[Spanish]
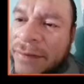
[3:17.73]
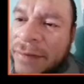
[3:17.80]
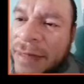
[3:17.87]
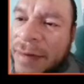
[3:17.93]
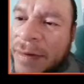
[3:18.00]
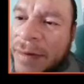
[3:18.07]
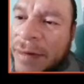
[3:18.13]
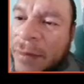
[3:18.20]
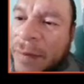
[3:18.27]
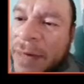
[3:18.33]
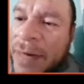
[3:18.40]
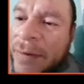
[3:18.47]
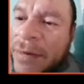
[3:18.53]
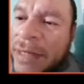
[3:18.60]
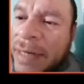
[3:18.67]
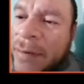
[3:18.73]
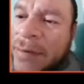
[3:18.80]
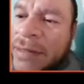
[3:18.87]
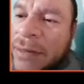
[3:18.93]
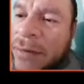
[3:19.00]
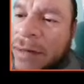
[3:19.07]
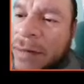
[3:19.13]
A ver, operamos, le
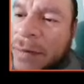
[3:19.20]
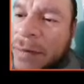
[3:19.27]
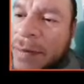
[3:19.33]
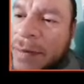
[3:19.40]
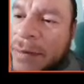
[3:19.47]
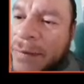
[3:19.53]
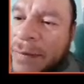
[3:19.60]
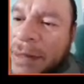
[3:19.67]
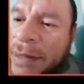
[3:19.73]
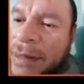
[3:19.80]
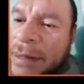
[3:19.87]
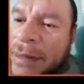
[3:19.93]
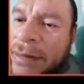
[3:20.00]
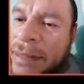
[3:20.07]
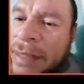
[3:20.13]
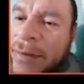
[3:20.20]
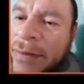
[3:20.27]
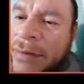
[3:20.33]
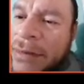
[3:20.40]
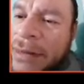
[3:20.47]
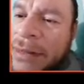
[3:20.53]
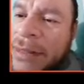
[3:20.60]
vamos al cuadrado primero.
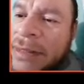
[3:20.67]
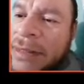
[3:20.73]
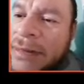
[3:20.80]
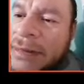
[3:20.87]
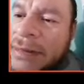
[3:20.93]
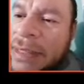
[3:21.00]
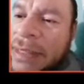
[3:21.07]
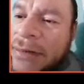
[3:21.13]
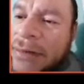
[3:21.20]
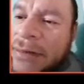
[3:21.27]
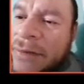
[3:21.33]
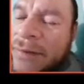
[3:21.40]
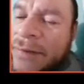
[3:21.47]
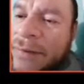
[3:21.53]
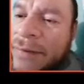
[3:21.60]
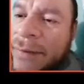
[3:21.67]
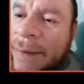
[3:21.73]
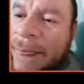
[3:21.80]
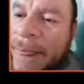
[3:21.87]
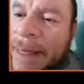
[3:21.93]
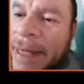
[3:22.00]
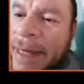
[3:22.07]
Tenemos seno
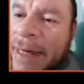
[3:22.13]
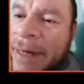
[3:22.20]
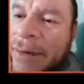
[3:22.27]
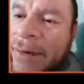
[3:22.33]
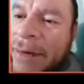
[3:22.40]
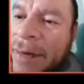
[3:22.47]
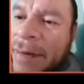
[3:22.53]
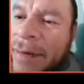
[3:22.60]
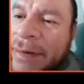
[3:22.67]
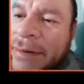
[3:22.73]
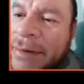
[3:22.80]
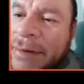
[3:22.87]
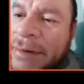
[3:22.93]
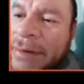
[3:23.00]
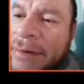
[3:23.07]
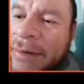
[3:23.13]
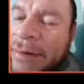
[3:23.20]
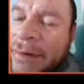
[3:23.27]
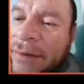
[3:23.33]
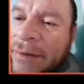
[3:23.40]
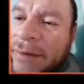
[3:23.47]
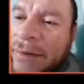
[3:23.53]
a la, a ver,
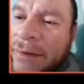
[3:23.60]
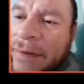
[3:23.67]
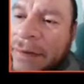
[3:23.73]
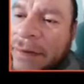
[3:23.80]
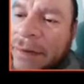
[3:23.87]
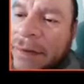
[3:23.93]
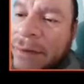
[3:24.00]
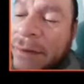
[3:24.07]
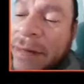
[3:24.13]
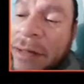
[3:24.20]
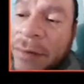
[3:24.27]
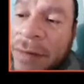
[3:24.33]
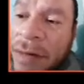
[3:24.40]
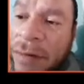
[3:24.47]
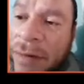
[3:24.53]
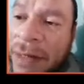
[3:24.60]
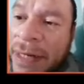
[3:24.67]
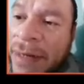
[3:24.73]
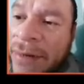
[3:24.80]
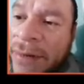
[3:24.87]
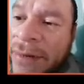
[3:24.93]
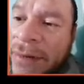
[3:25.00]
binomio al
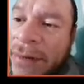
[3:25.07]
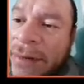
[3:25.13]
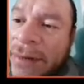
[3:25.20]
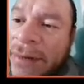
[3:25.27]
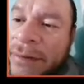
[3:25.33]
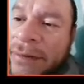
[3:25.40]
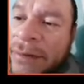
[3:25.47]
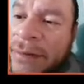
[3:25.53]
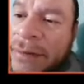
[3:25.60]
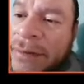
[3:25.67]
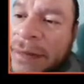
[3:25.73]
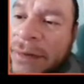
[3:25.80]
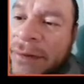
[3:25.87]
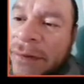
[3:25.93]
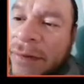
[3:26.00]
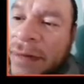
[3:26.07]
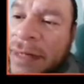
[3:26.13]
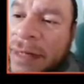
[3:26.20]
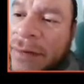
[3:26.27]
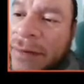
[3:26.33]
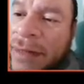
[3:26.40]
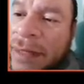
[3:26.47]
cuadrado seno
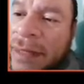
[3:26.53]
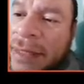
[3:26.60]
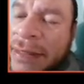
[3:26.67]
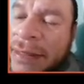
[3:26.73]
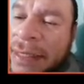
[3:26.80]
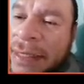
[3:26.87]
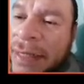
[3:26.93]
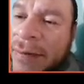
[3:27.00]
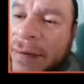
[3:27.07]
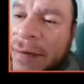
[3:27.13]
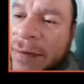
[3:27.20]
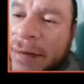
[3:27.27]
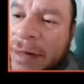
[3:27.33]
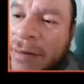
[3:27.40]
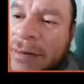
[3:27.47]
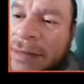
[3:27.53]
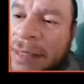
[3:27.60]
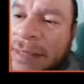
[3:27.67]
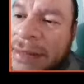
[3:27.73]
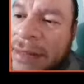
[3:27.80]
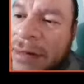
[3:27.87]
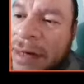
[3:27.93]
cuadrado de x elevado al cuadrado
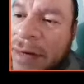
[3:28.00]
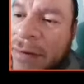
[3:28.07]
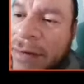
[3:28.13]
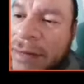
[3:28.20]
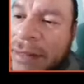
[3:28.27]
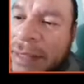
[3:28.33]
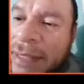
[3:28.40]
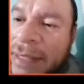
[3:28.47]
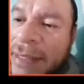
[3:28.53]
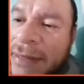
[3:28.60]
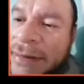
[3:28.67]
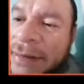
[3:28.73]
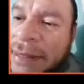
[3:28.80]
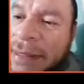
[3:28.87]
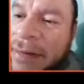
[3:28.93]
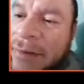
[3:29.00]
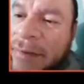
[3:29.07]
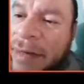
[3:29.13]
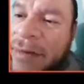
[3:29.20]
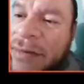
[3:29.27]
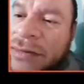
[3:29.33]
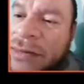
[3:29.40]
sería seno a la cuarta de x,
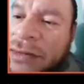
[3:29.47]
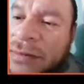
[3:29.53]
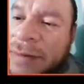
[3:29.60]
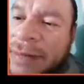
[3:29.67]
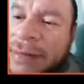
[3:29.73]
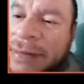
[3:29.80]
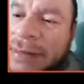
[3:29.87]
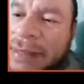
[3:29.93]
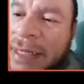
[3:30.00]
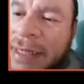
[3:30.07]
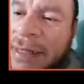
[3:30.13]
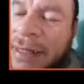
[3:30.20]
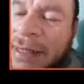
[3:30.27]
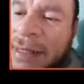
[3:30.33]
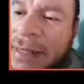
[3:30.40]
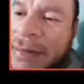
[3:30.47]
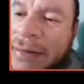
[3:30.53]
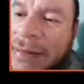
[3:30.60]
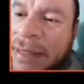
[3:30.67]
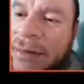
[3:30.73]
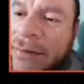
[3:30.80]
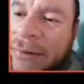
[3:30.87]
menos dos veces quién,
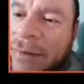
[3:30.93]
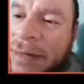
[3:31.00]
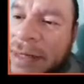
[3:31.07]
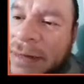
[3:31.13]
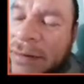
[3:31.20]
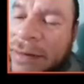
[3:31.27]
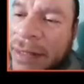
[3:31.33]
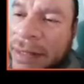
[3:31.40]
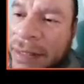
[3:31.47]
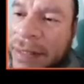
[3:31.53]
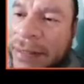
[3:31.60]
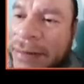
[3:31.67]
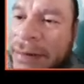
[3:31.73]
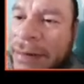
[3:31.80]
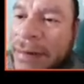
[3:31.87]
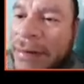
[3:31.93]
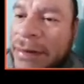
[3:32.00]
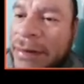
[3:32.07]
seno cuadrado de x,